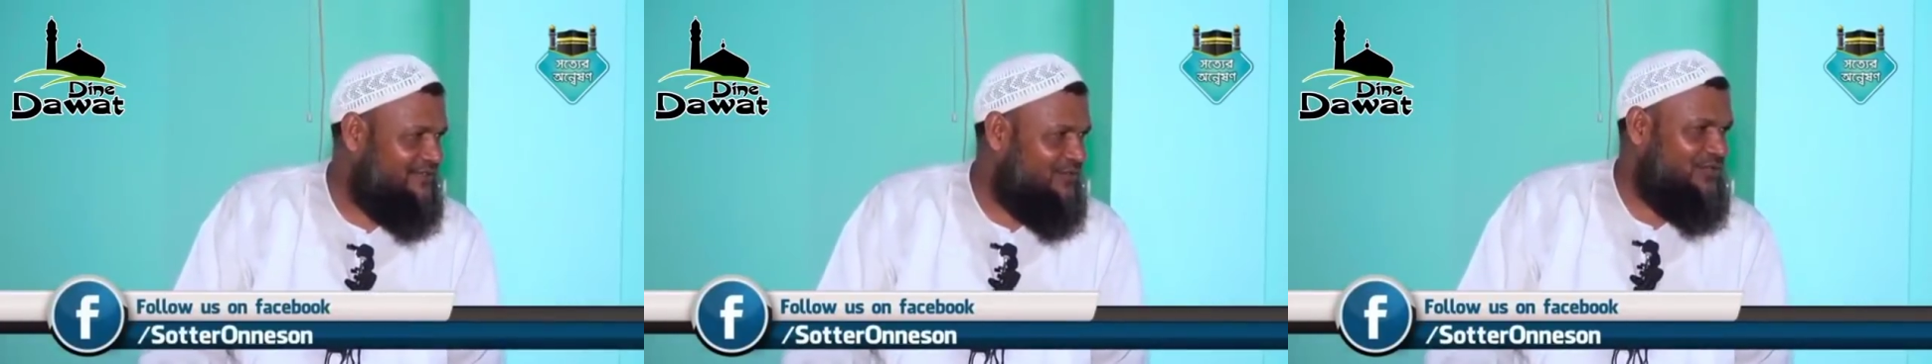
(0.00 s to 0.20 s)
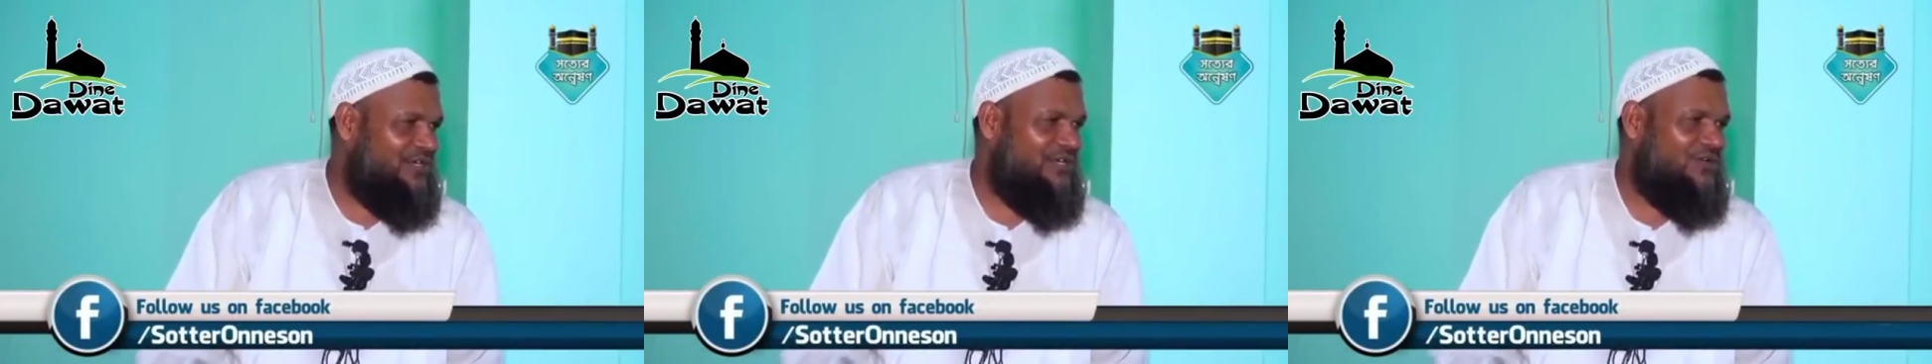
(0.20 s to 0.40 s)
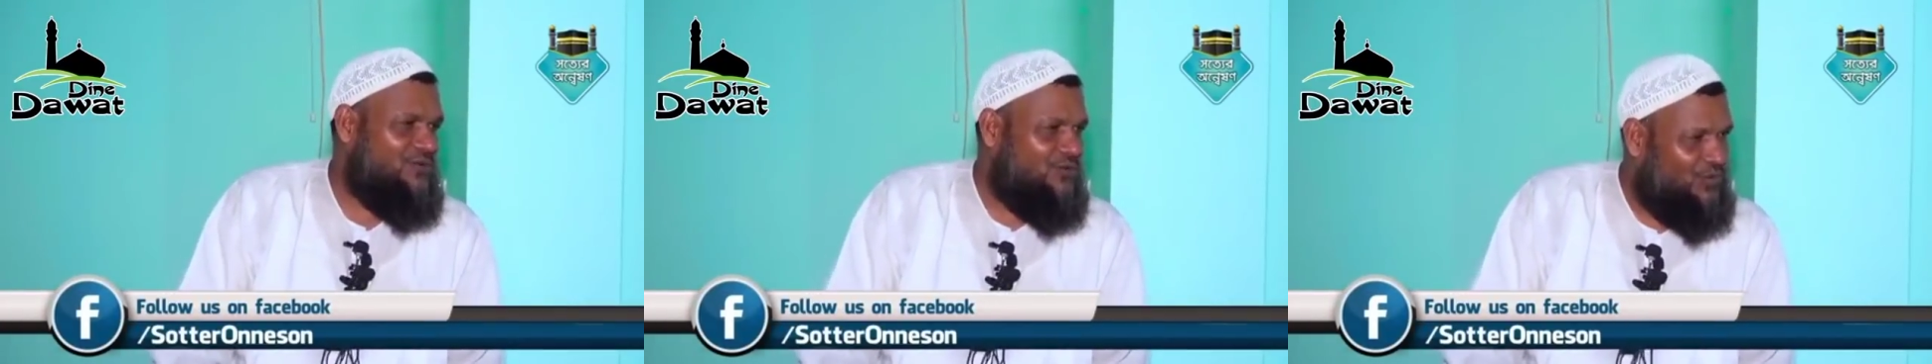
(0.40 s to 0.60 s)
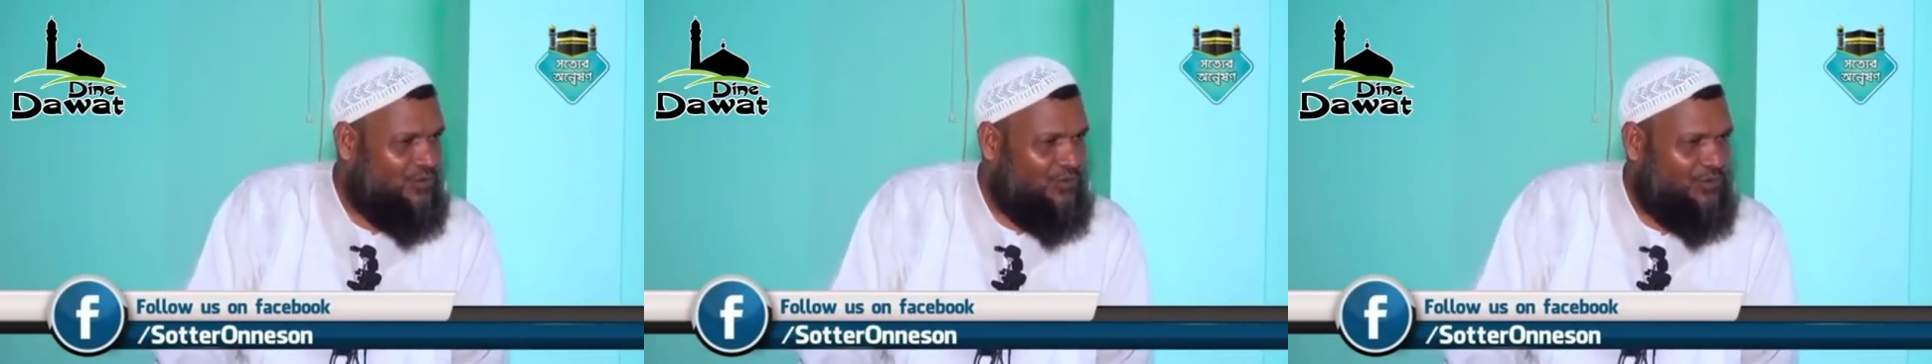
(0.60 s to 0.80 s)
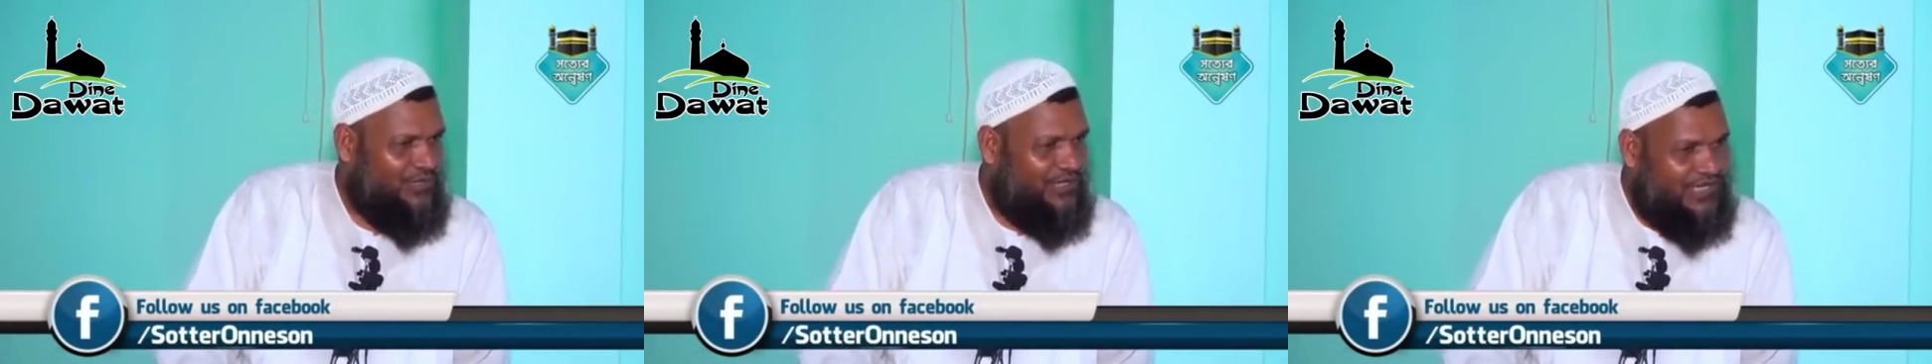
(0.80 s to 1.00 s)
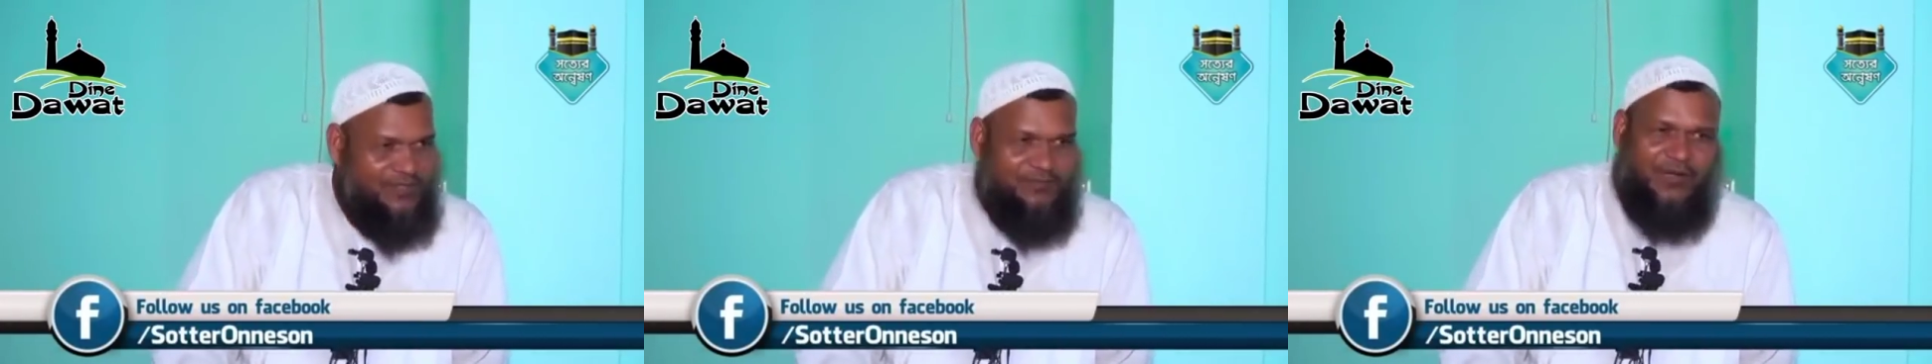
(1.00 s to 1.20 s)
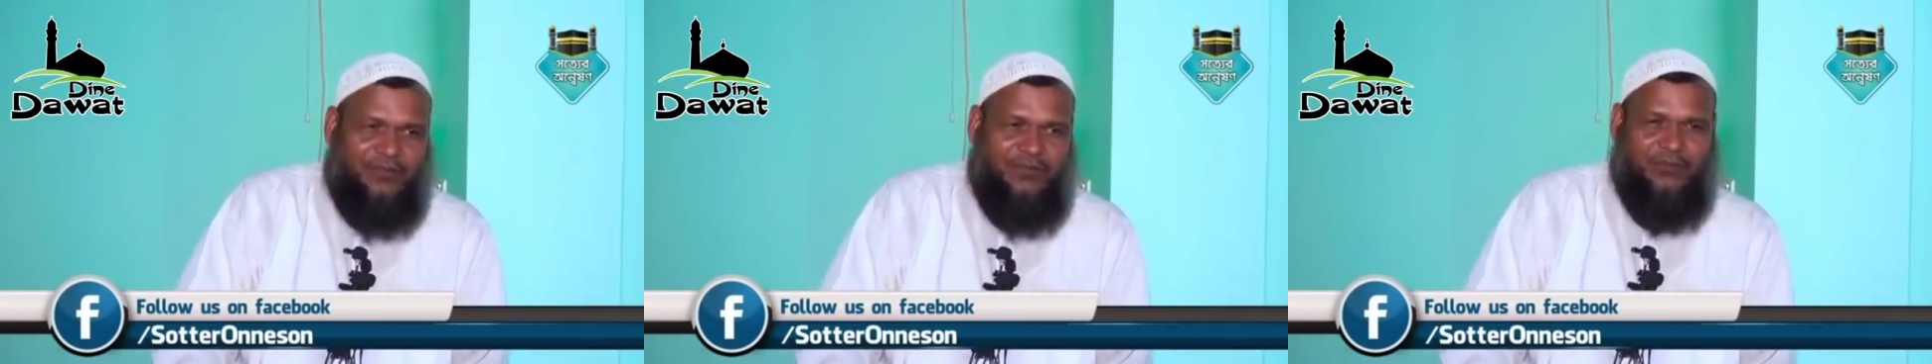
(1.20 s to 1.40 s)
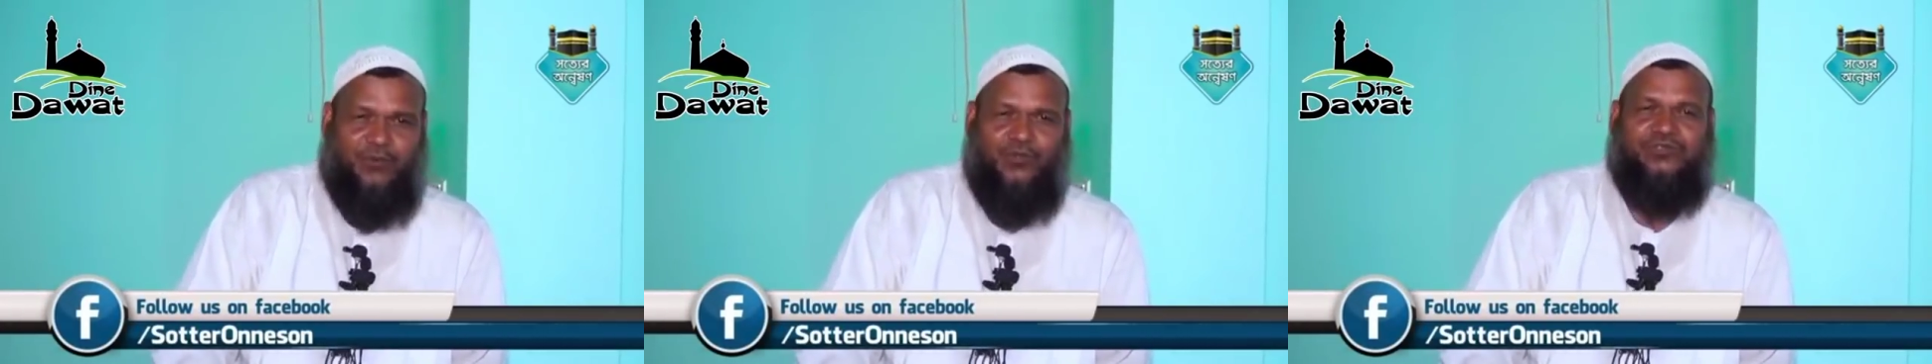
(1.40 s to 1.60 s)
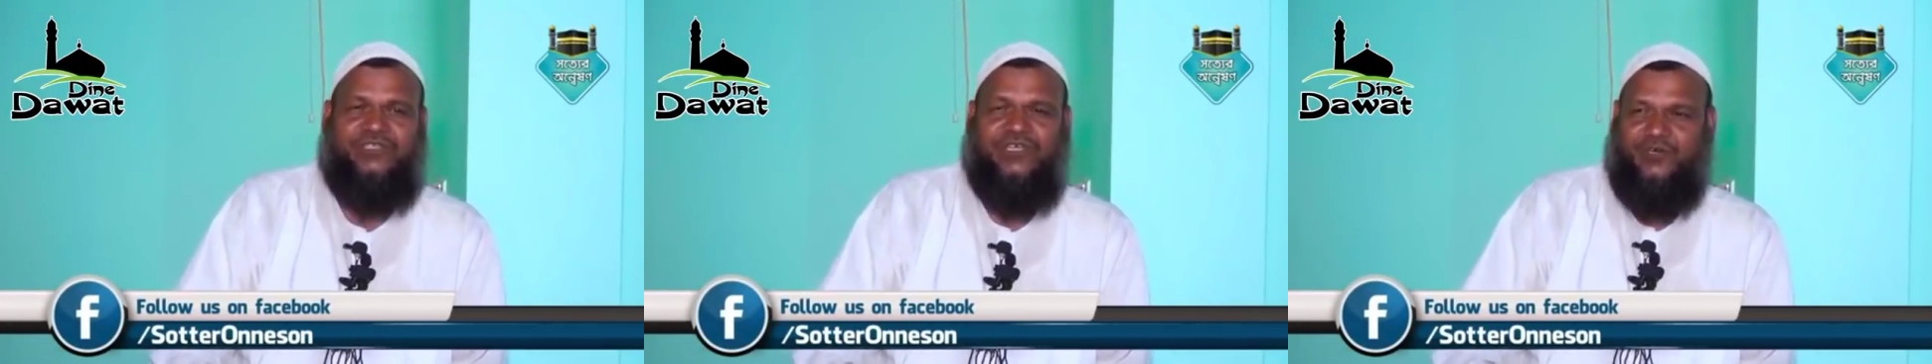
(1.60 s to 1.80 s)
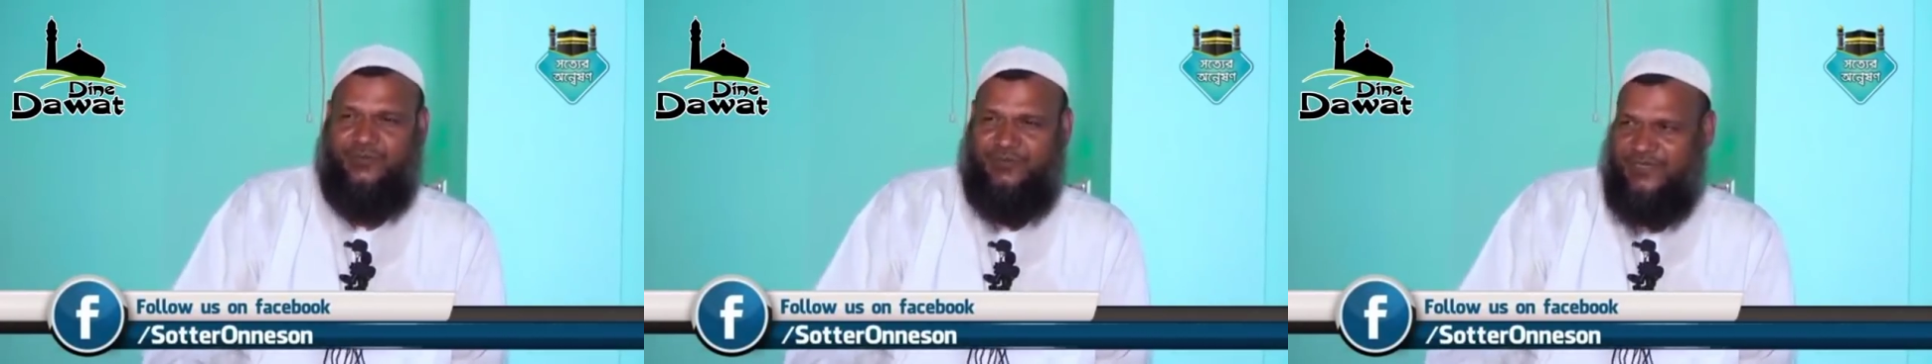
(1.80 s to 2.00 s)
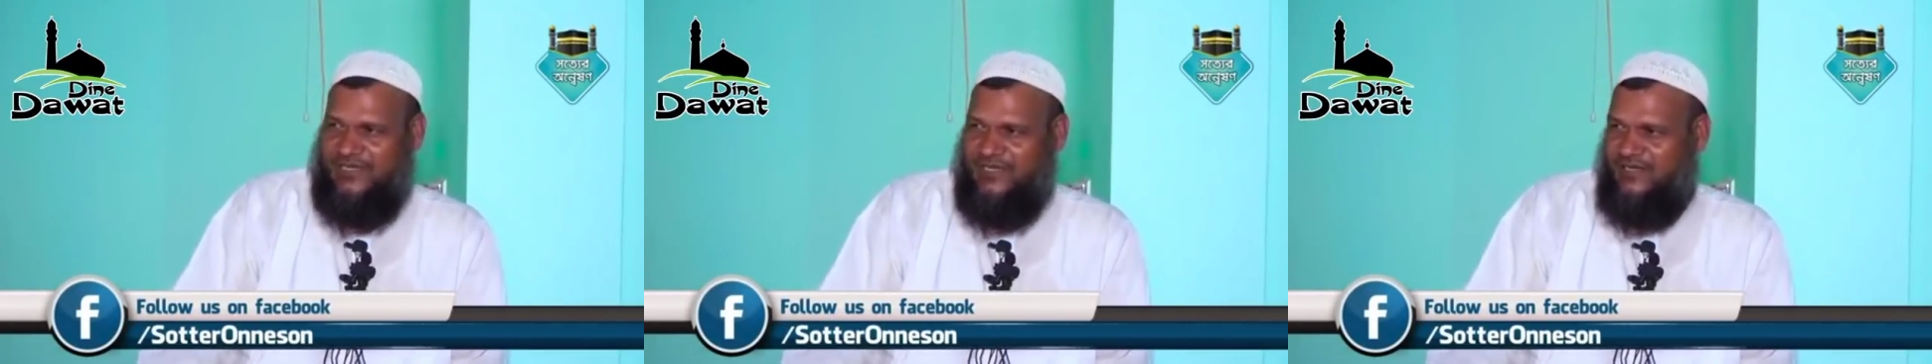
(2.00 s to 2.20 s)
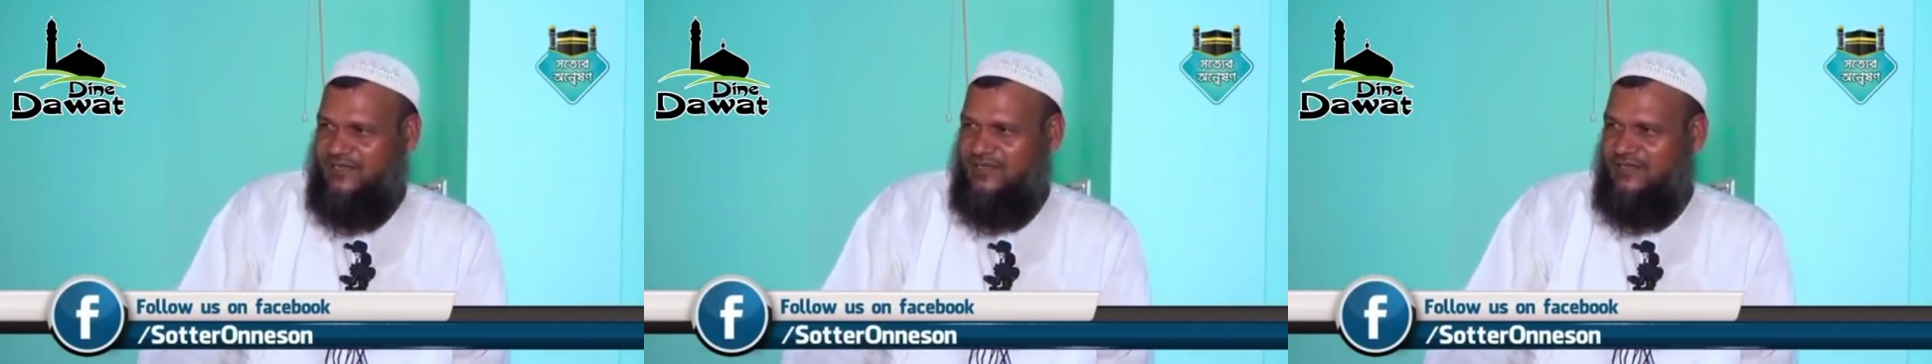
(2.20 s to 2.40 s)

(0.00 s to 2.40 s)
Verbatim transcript: ওটা একটা কুকুর এইভাবে বলতে হবে না